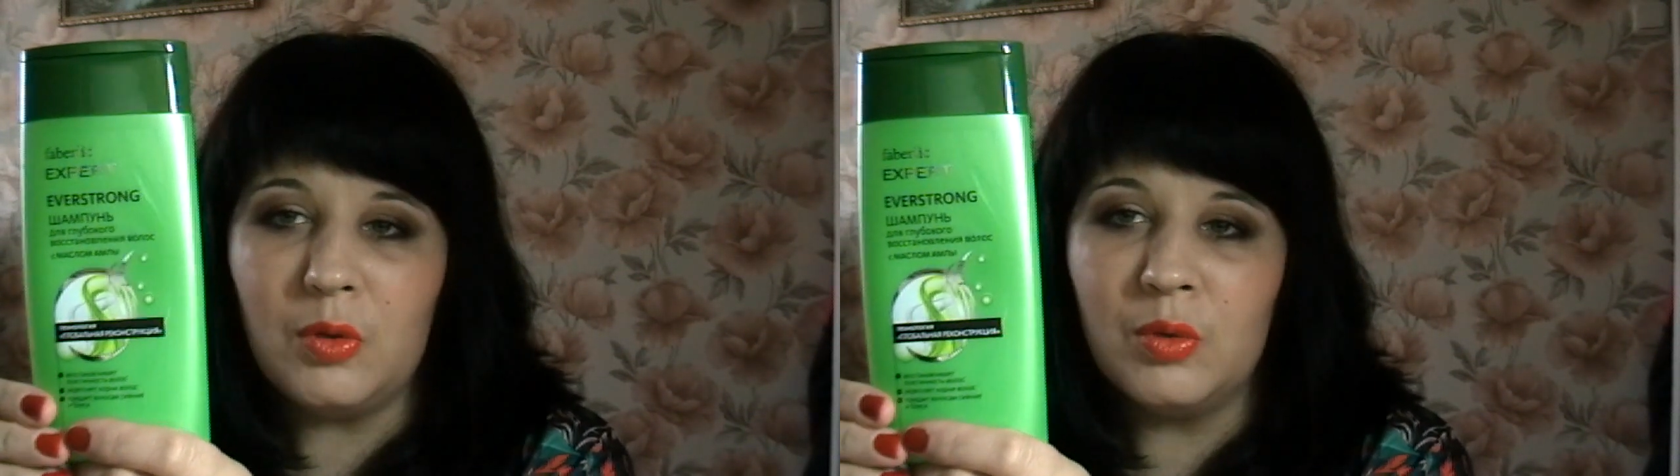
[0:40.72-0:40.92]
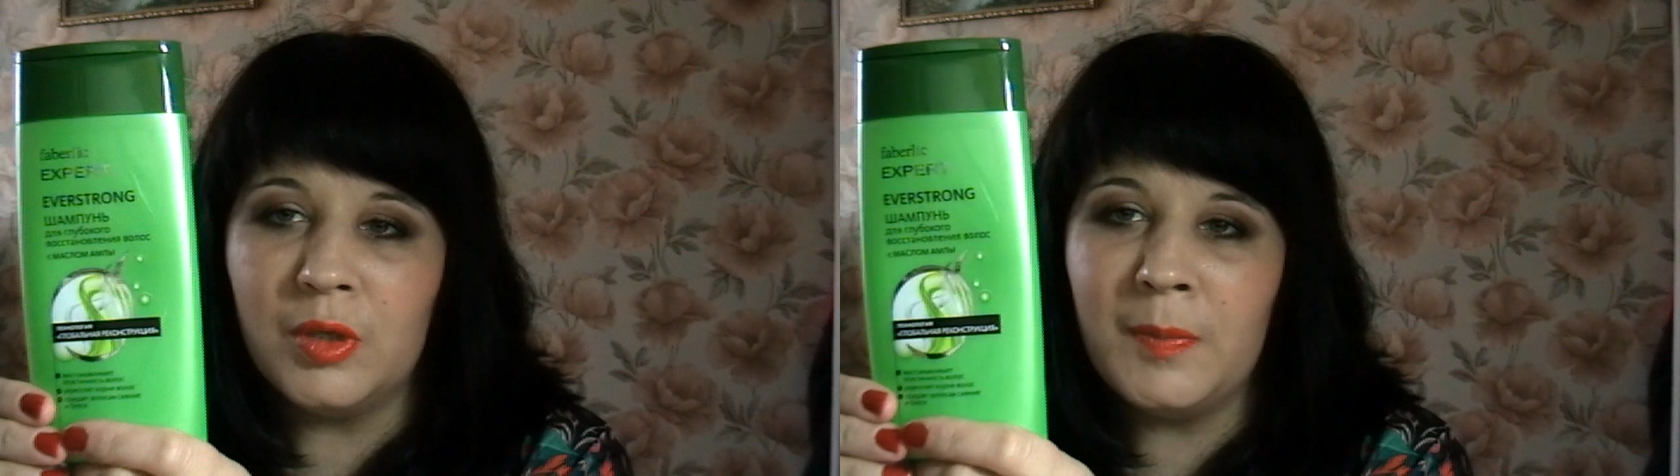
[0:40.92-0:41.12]

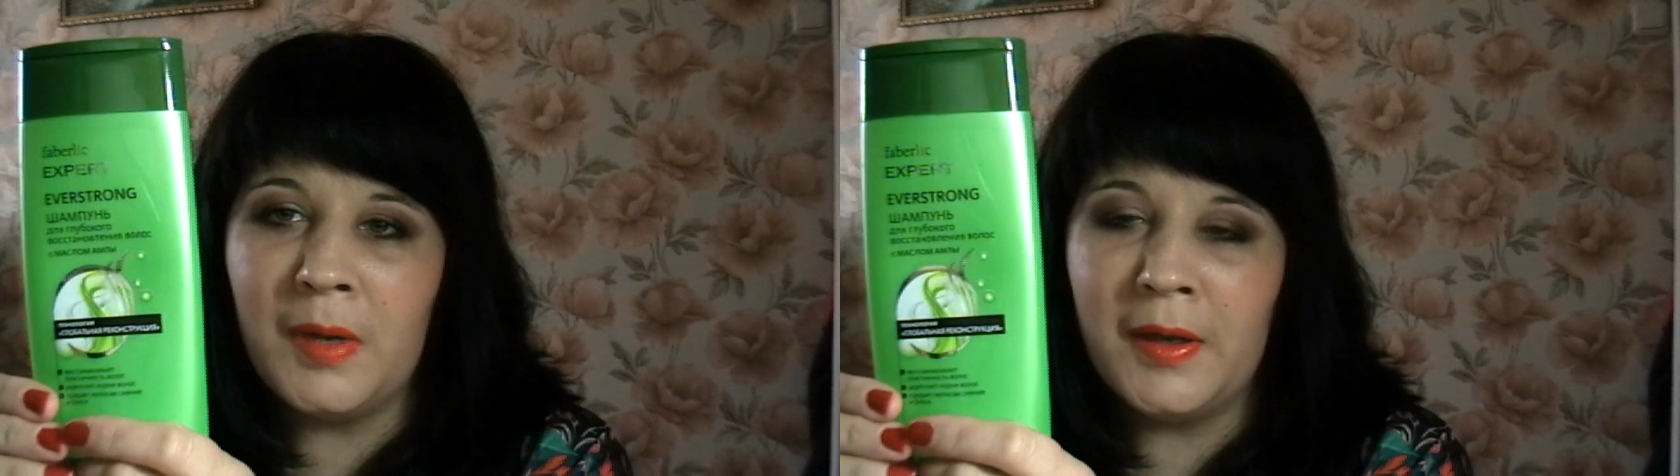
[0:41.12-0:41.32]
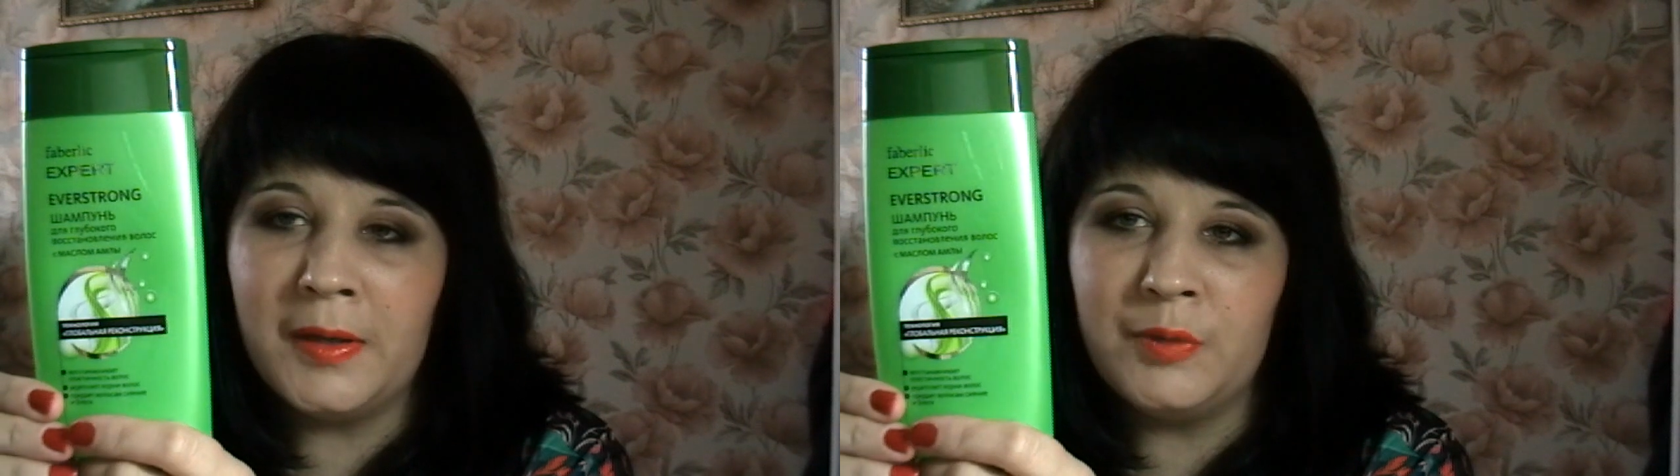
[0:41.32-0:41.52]

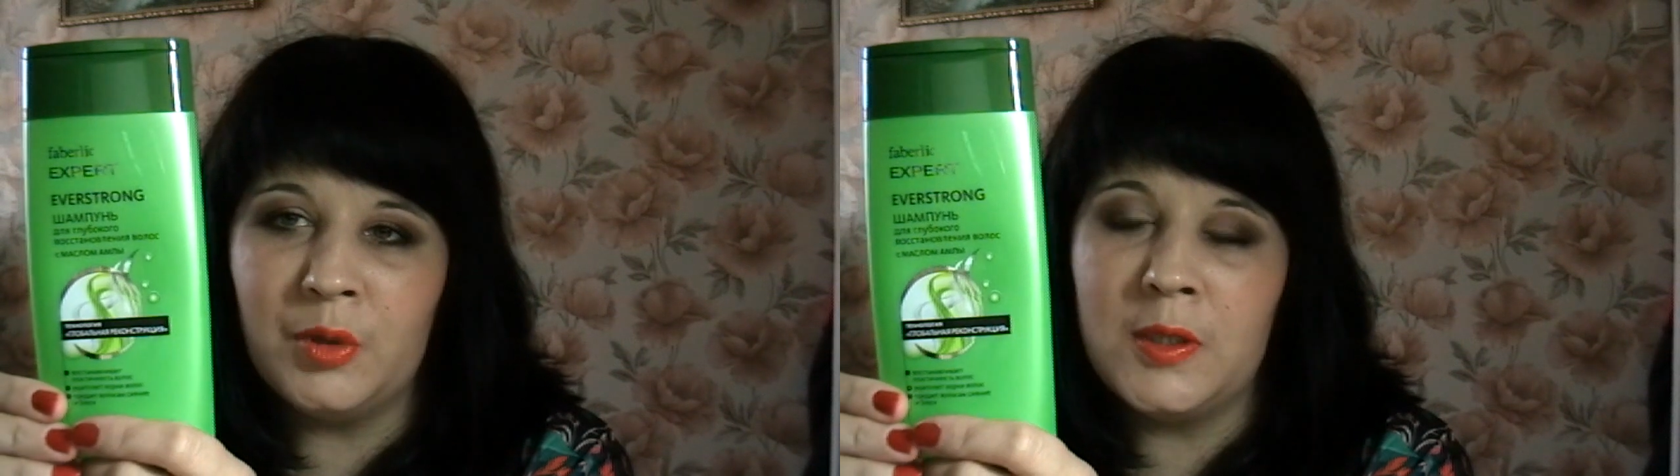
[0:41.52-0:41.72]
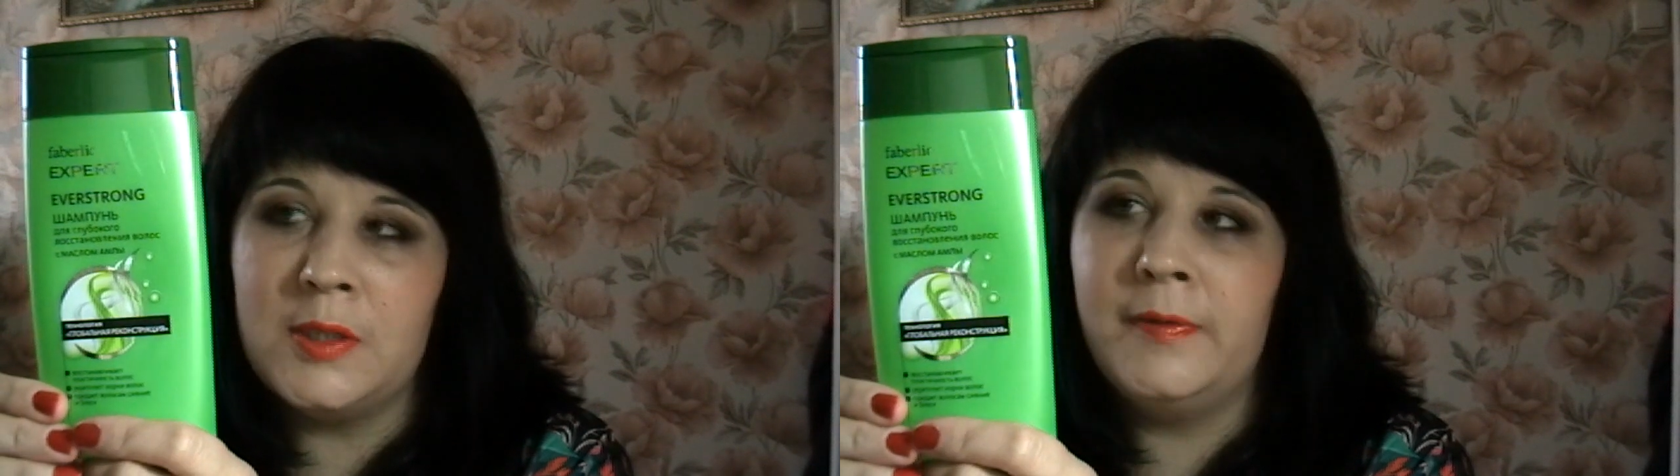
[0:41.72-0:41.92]
укрепляет
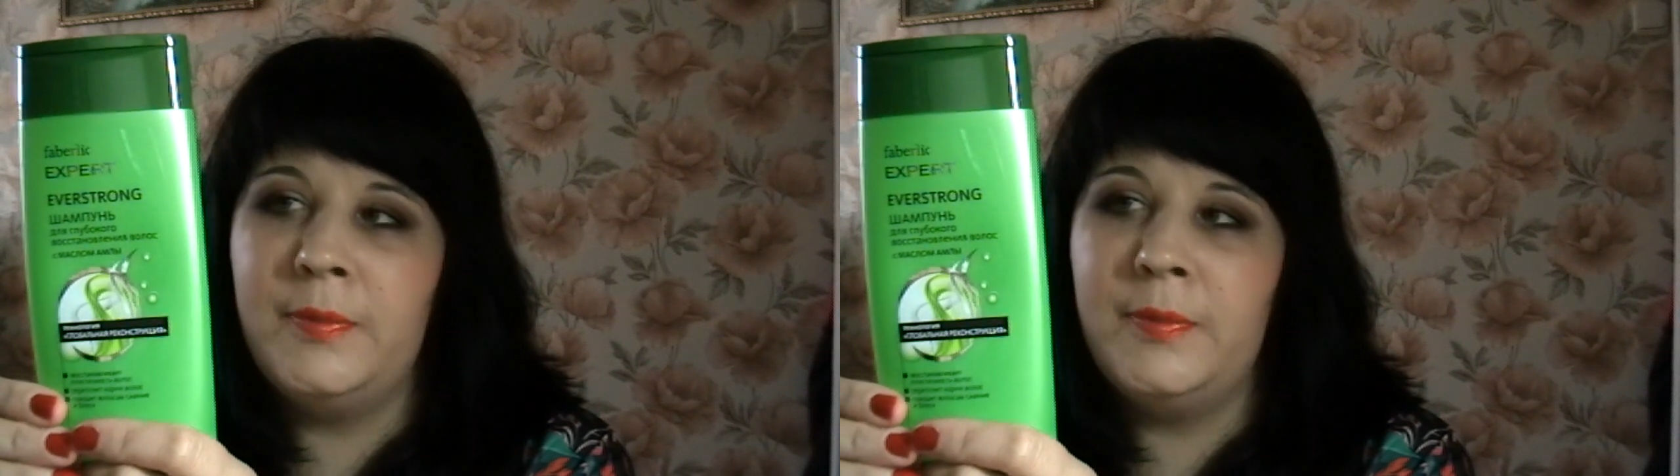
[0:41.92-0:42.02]
волосы.